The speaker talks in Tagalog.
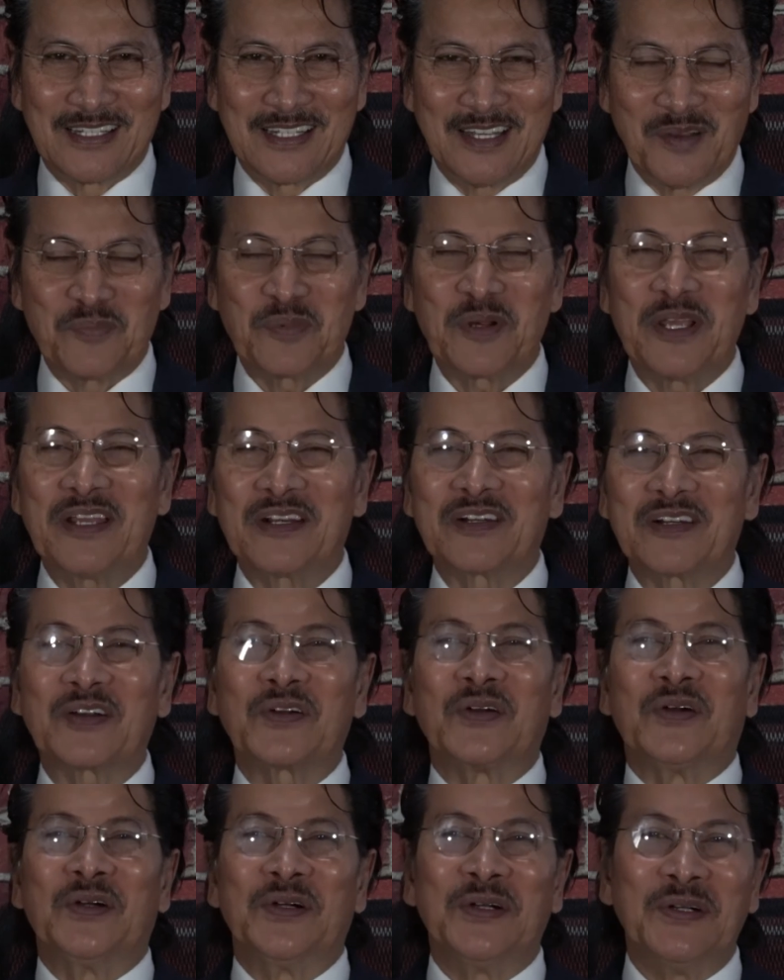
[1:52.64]
Ang prayer
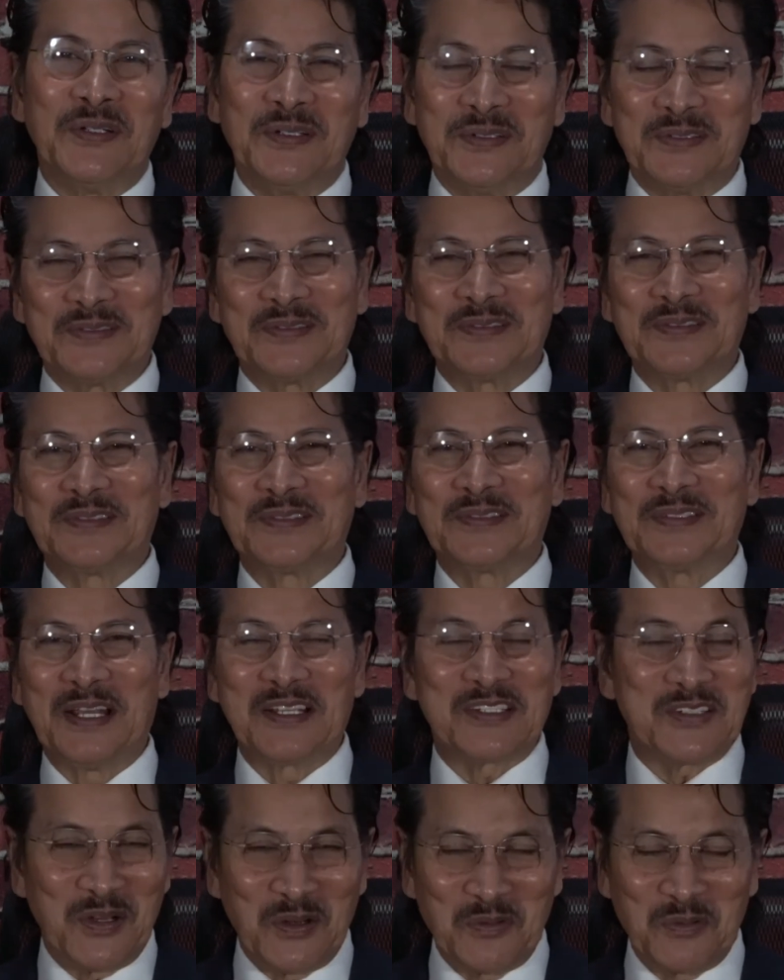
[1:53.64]
ko,
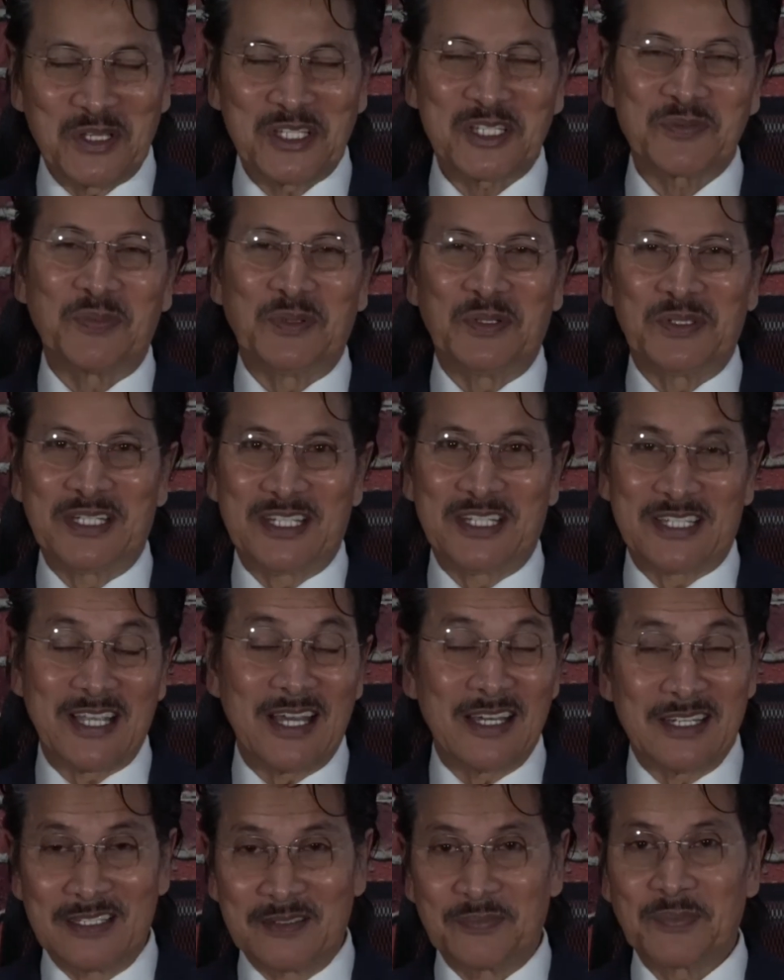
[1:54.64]
as always po, na
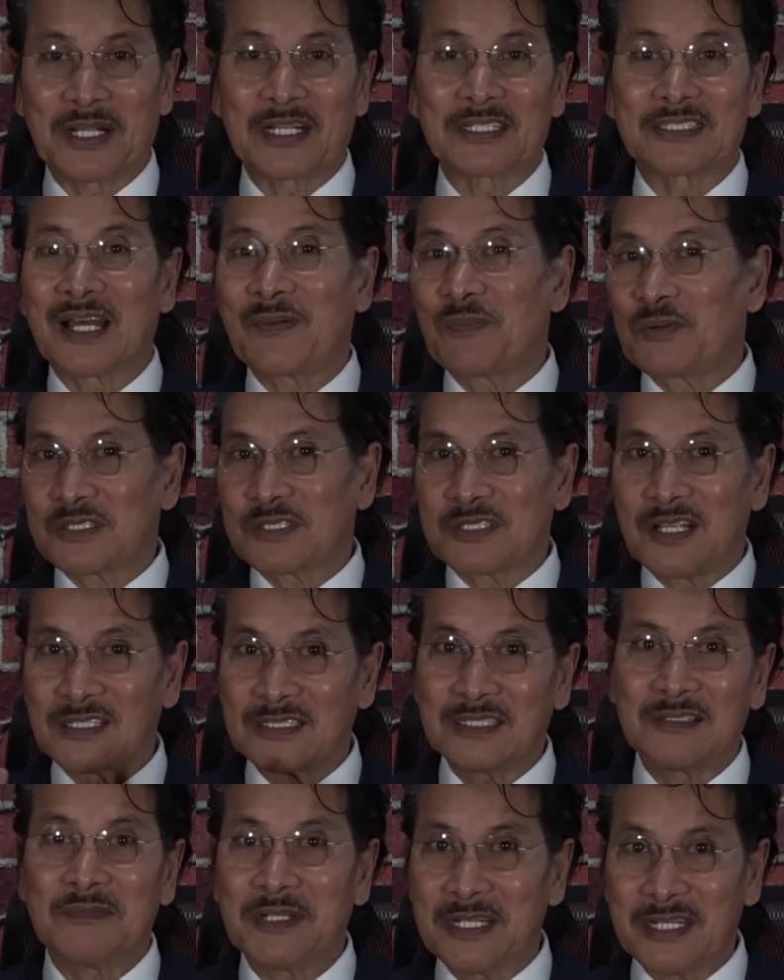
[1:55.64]
sana pagkatapos
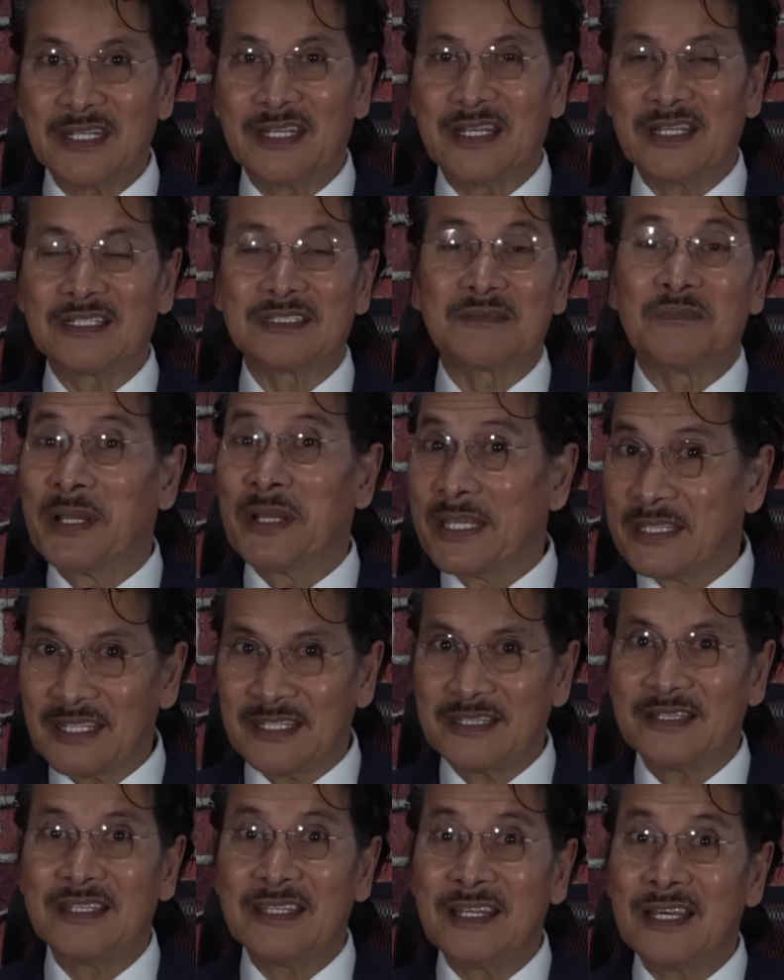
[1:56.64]
natin marinig at
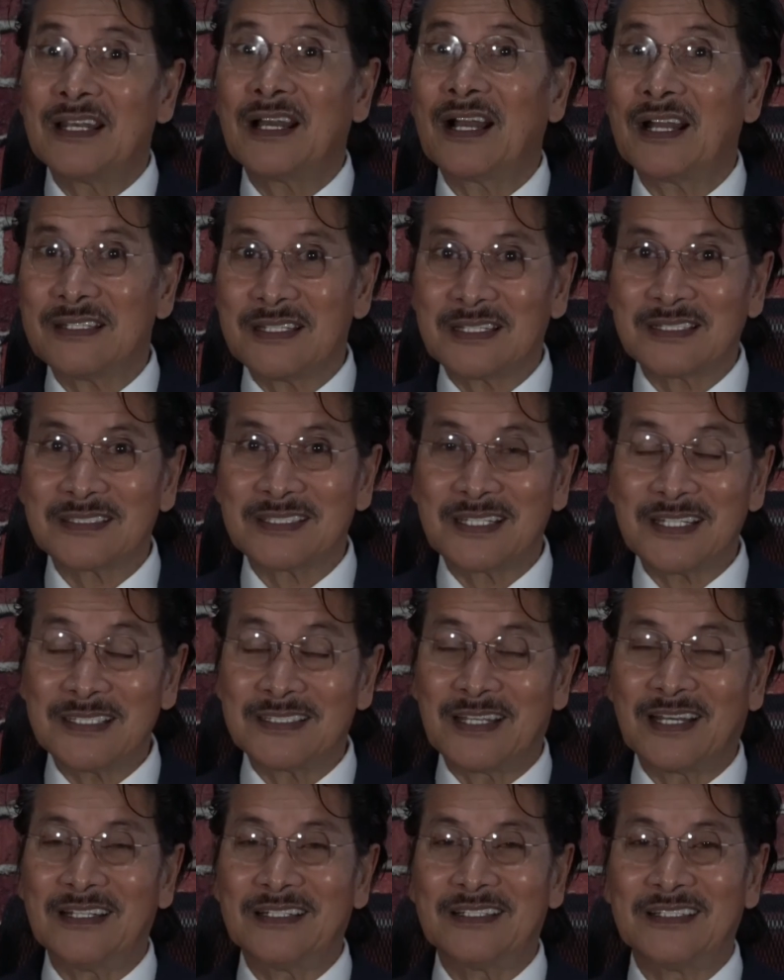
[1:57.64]
maintindihan ang kanyang
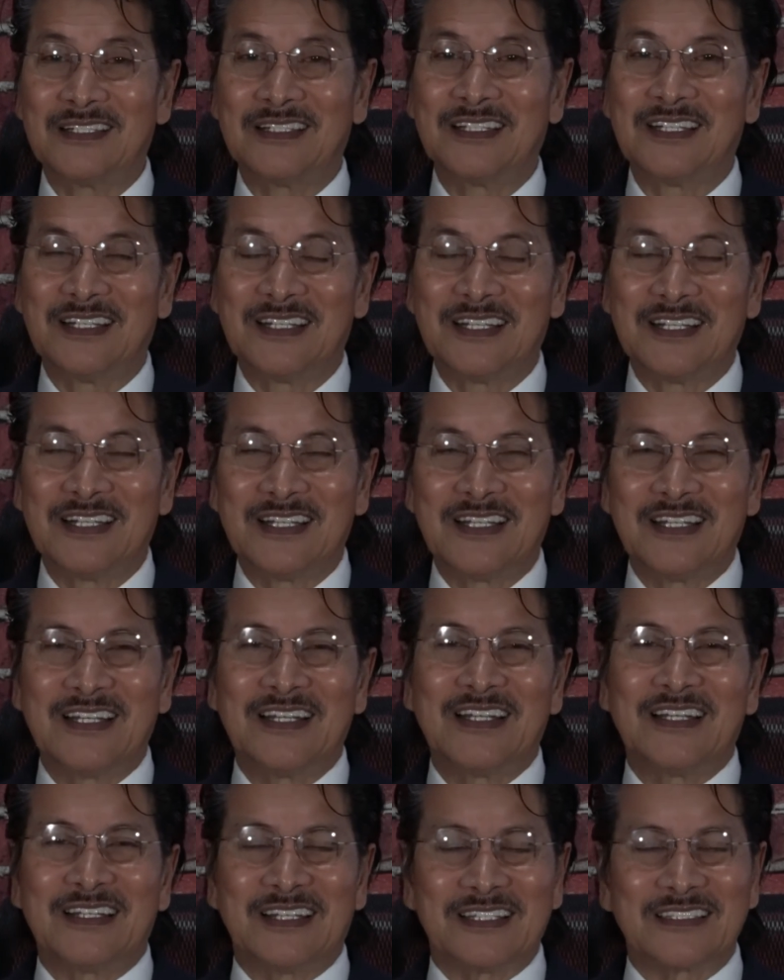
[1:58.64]
salita,
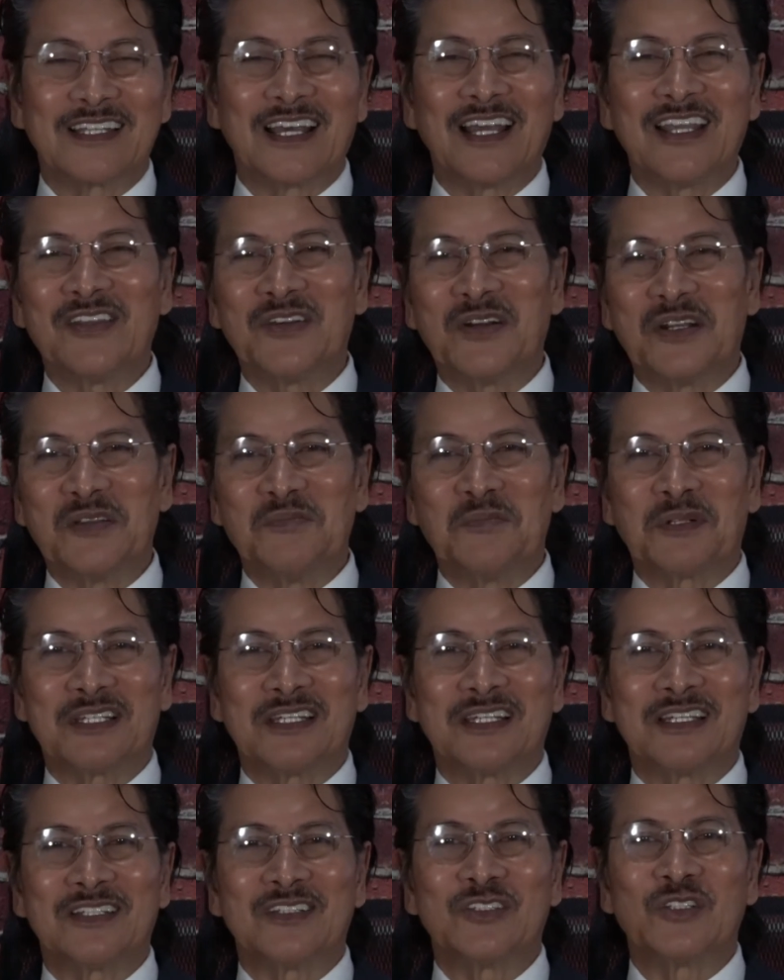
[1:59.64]
na tayo ay
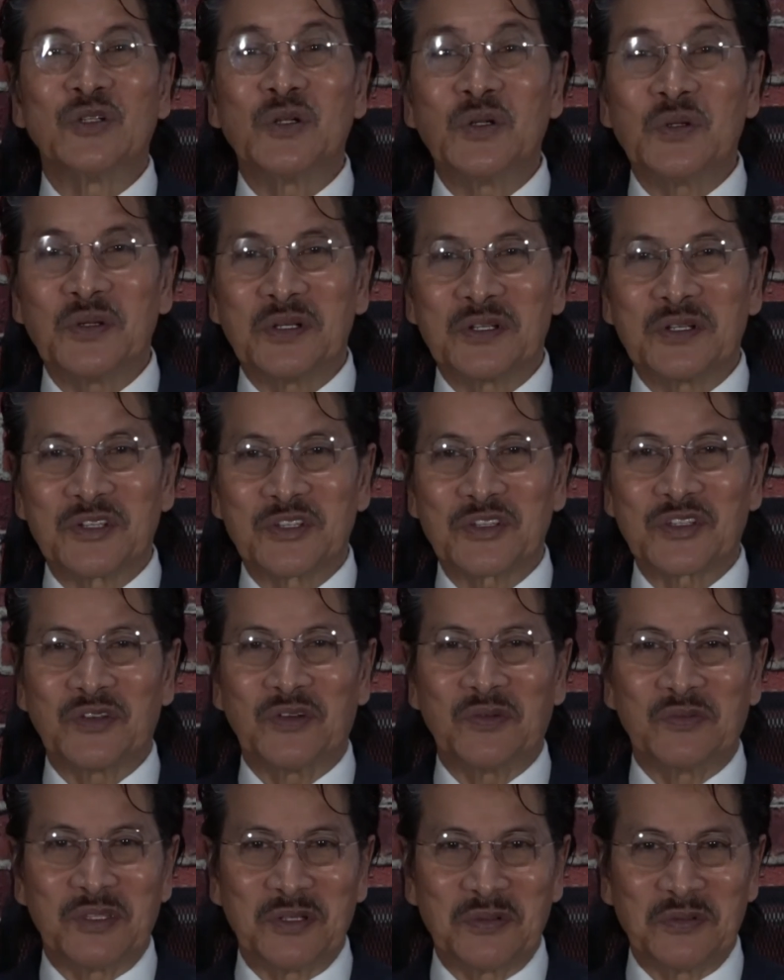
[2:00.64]
maging doers
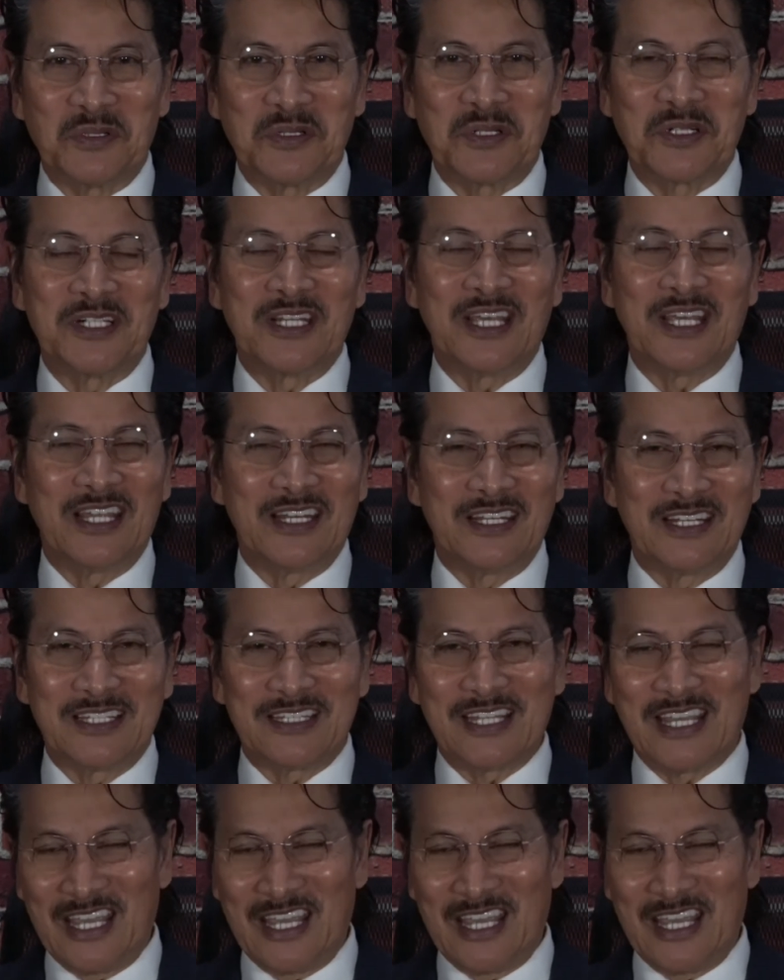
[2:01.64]
of the word and not